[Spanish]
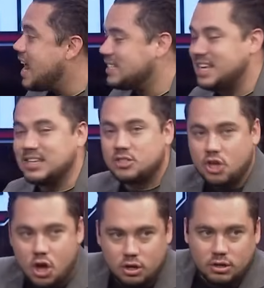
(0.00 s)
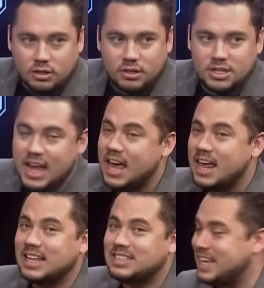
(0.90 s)
sanción llega
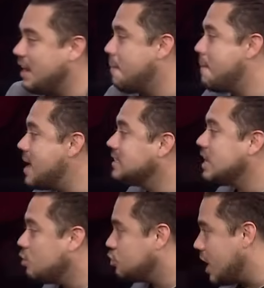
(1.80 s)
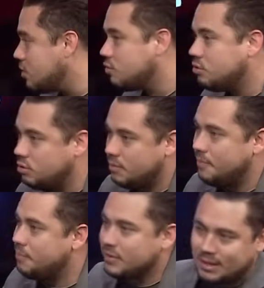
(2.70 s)
a ser más de dos años,
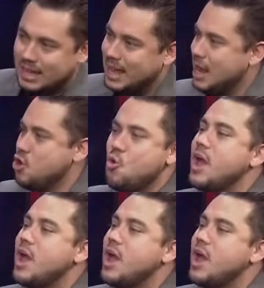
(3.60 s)
no hay